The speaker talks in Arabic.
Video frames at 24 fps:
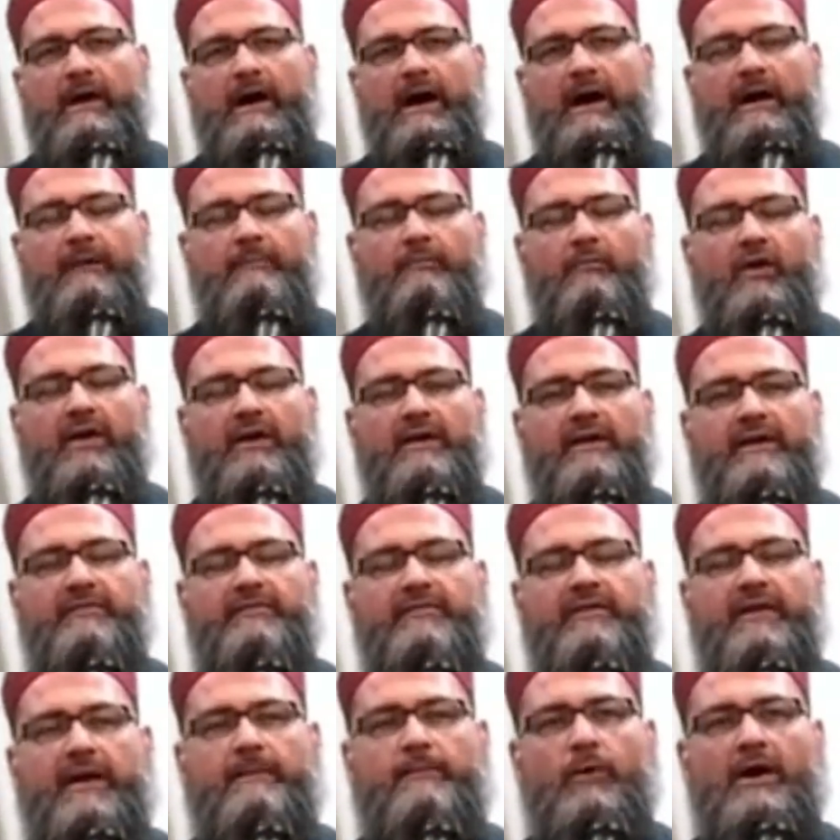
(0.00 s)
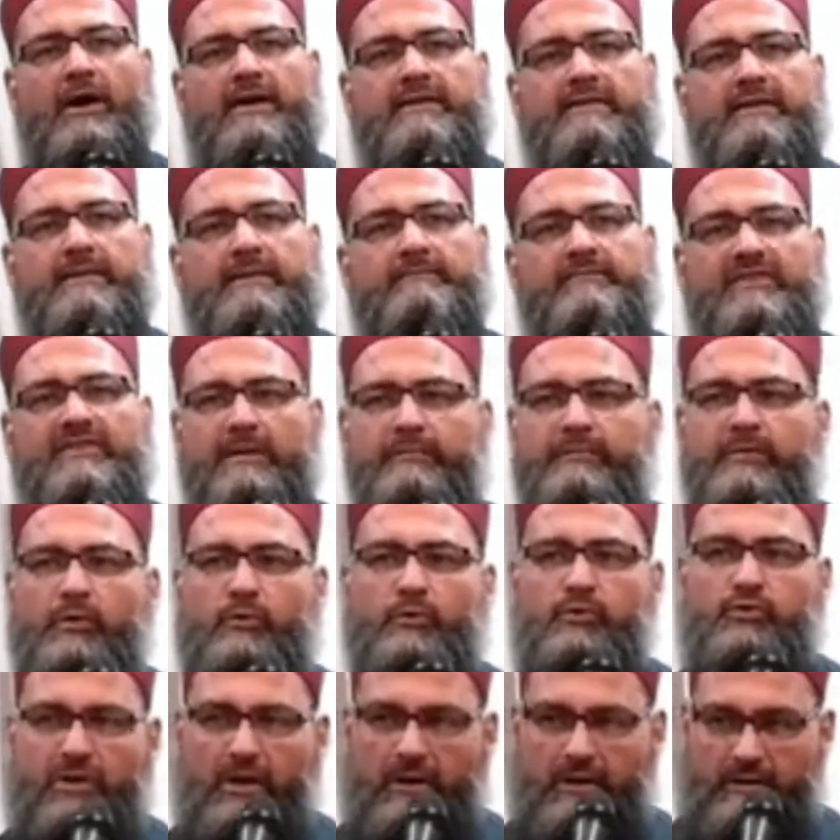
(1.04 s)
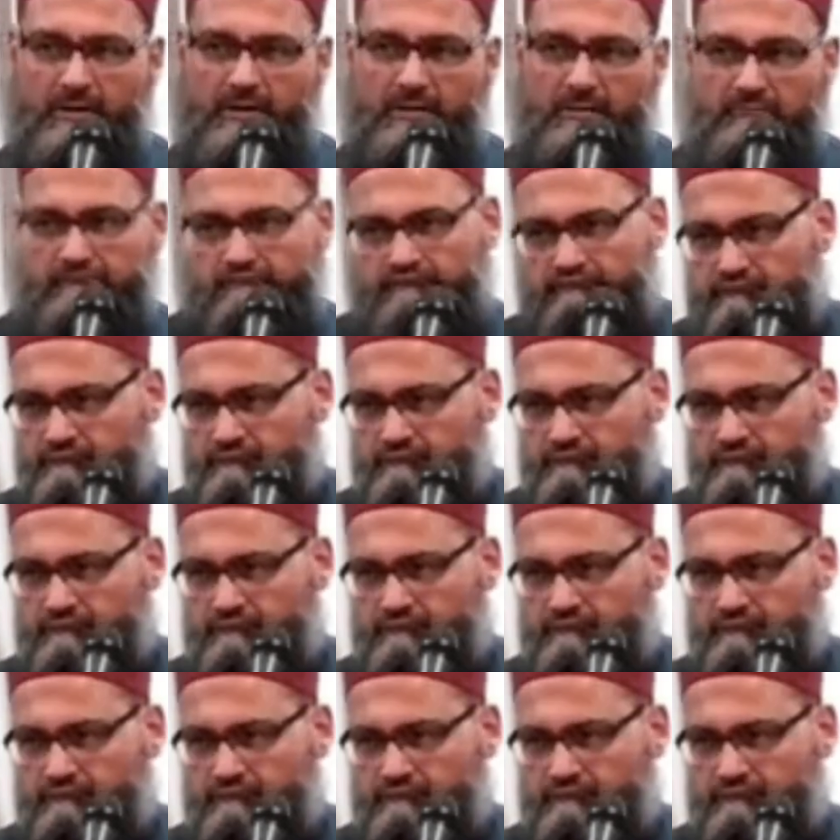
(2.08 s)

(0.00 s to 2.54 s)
قام ضيفني أبو آدم تمر وشاي